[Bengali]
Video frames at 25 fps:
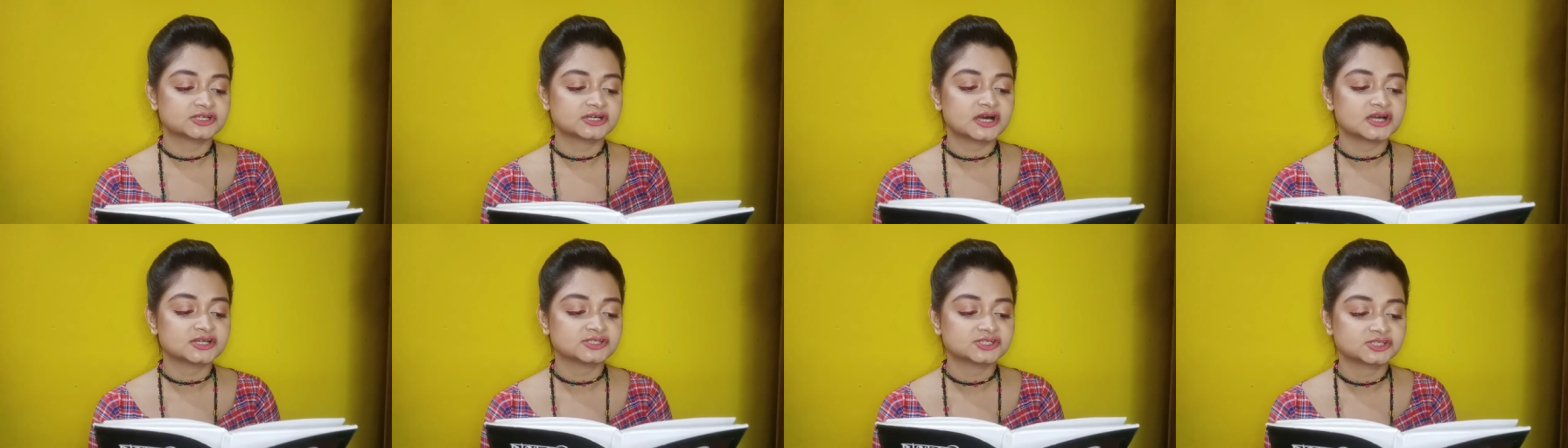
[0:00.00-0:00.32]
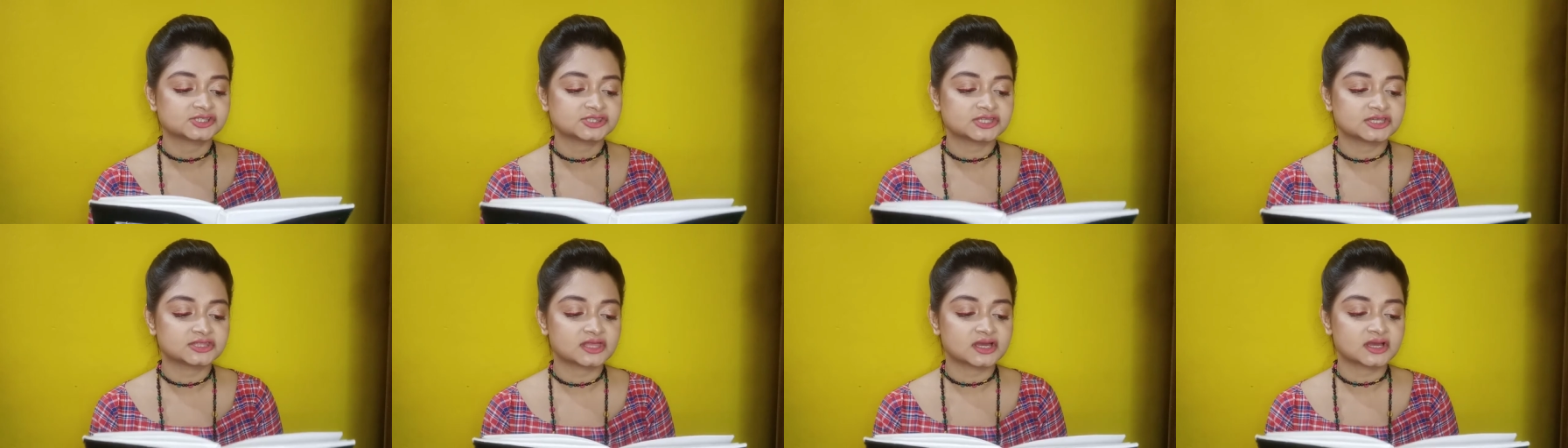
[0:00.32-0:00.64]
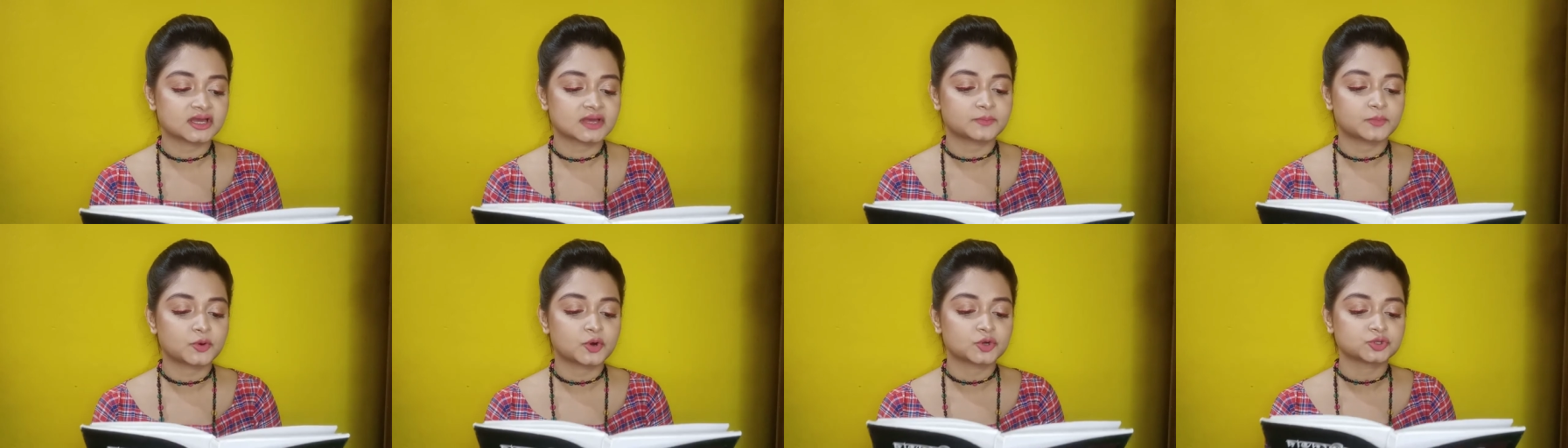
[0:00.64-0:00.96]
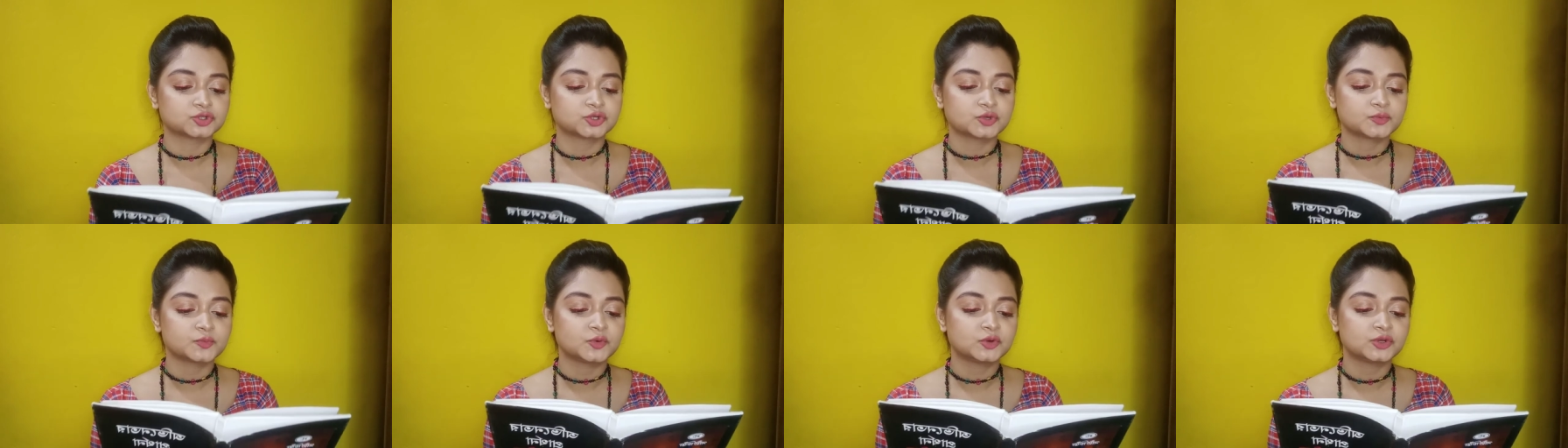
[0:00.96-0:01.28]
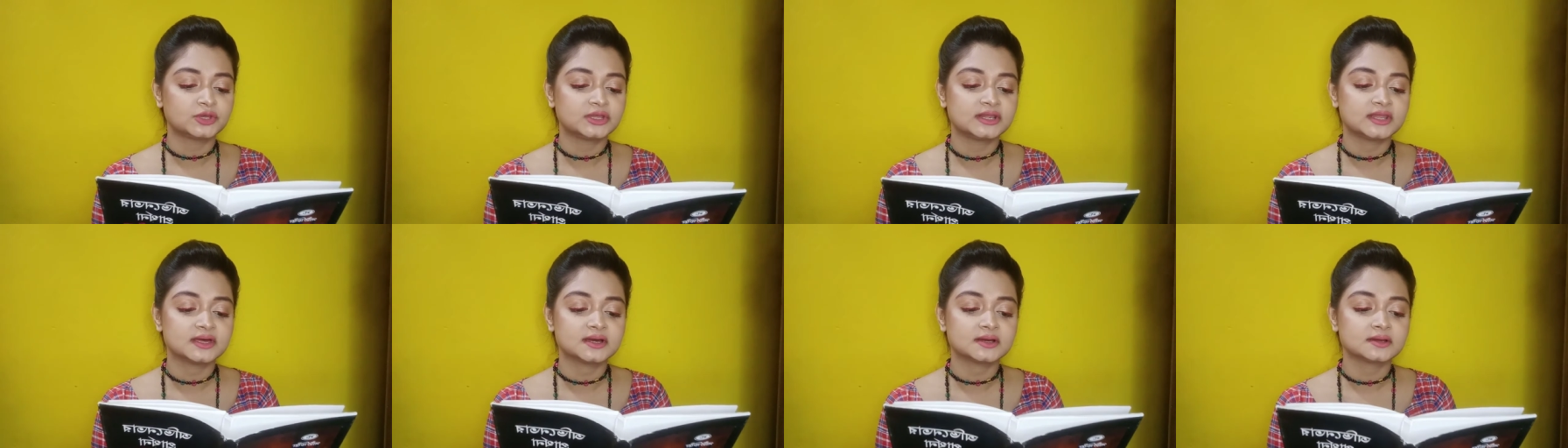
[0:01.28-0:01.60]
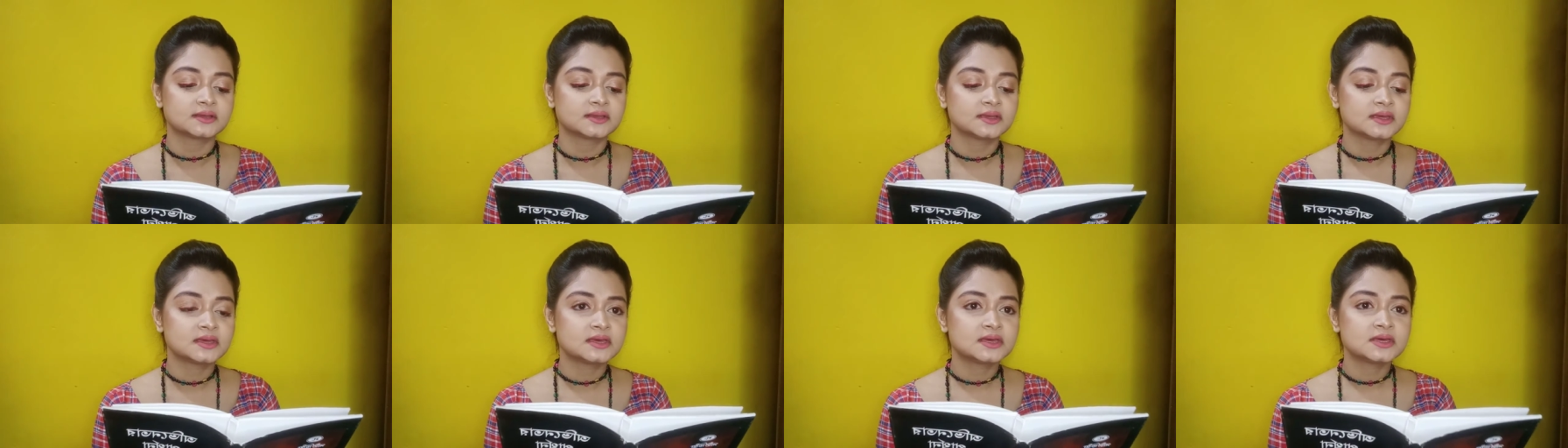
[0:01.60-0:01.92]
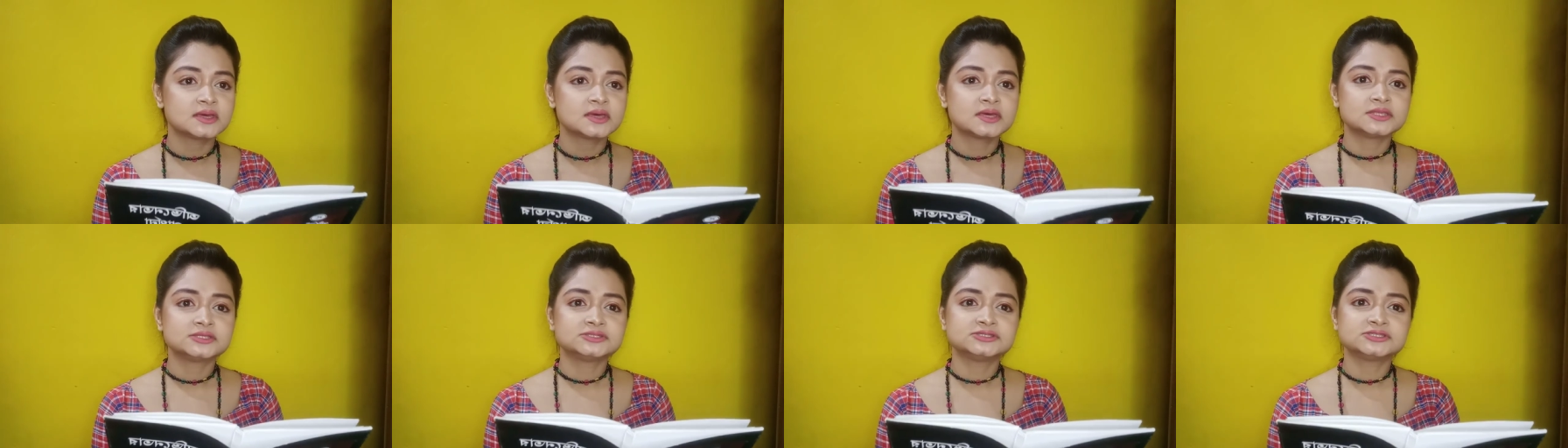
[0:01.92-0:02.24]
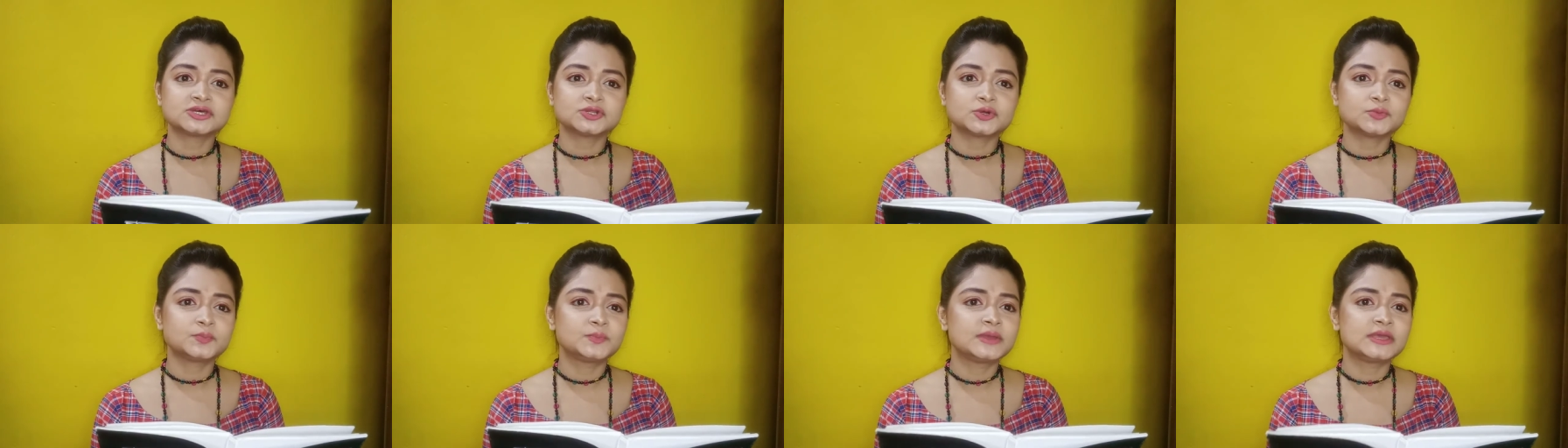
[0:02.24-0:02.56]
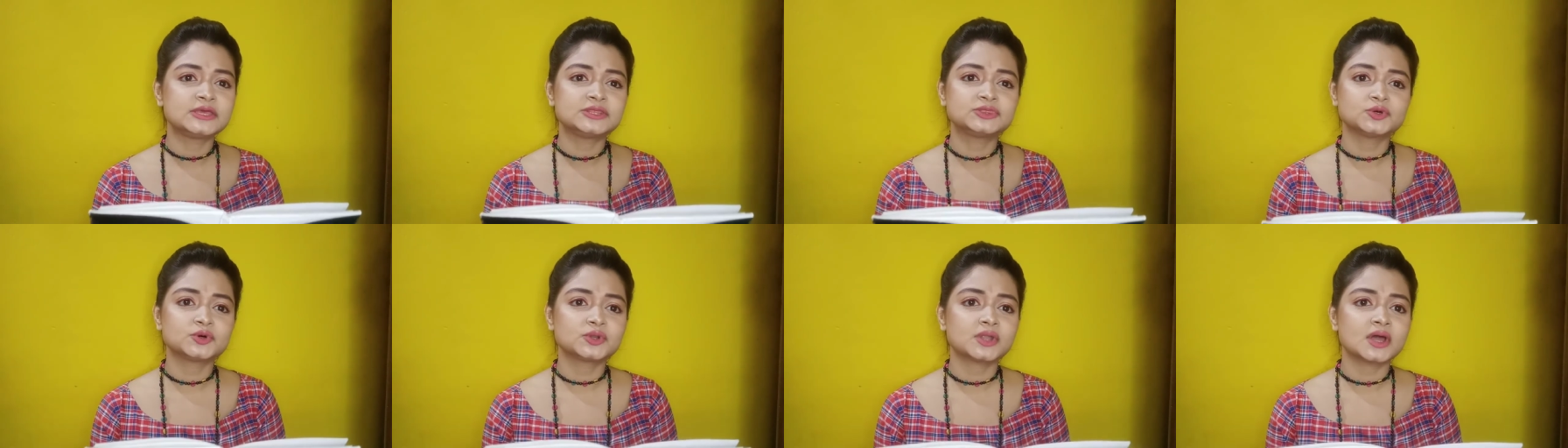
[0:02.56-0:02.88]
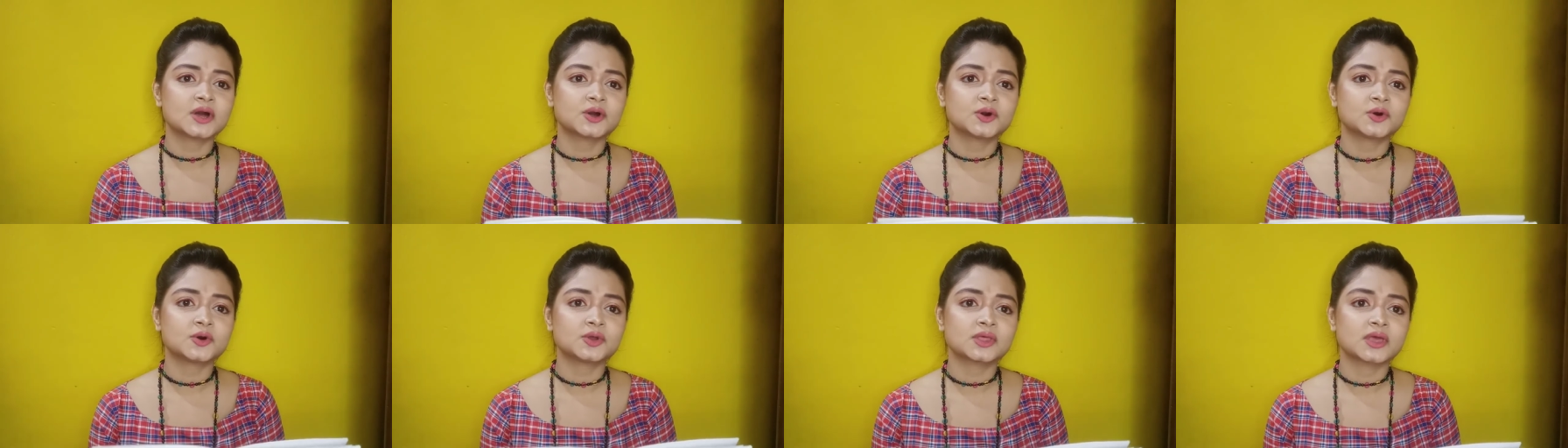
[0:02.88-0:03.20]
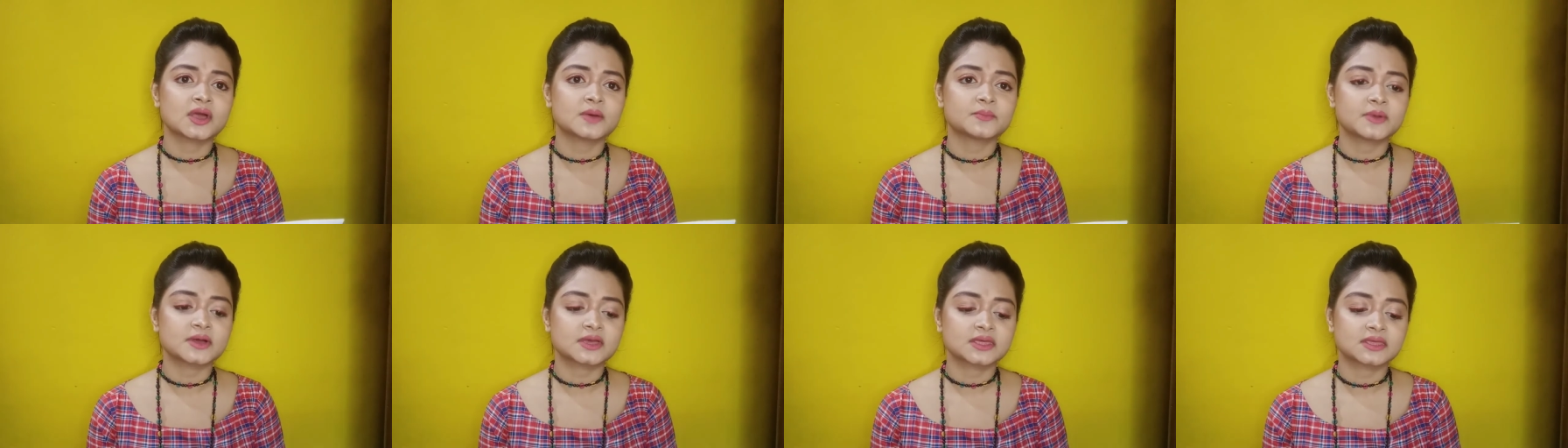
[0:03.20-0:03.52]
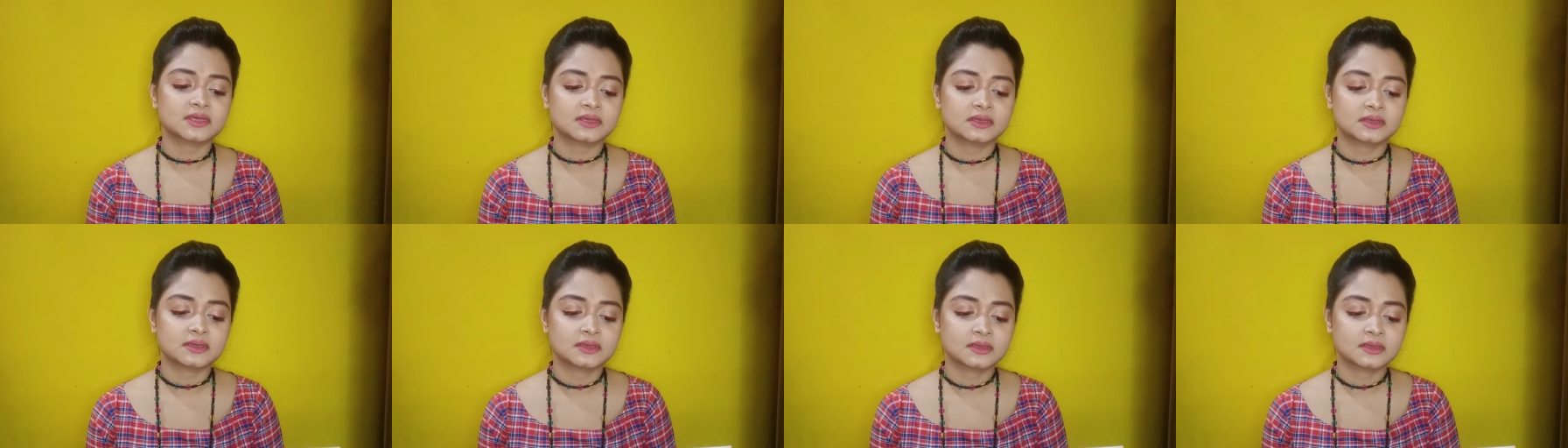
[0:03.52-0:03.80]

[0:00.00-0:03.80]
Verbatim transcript: কাশতে থাকা ভদ্রমহিলা যেন ভীত না করে আমাকে